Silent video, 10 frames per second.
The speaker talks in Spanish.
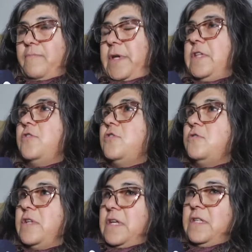pero
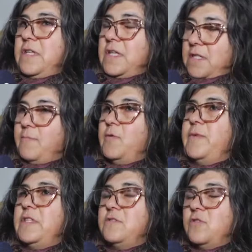en este
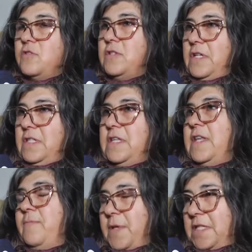momento el
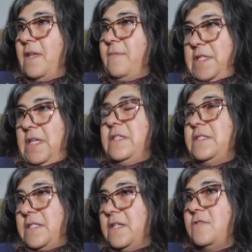terapista me está
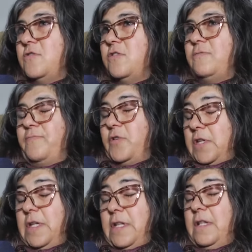diciendo,
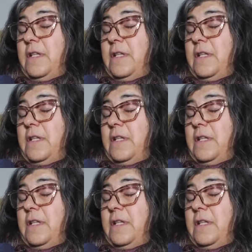porque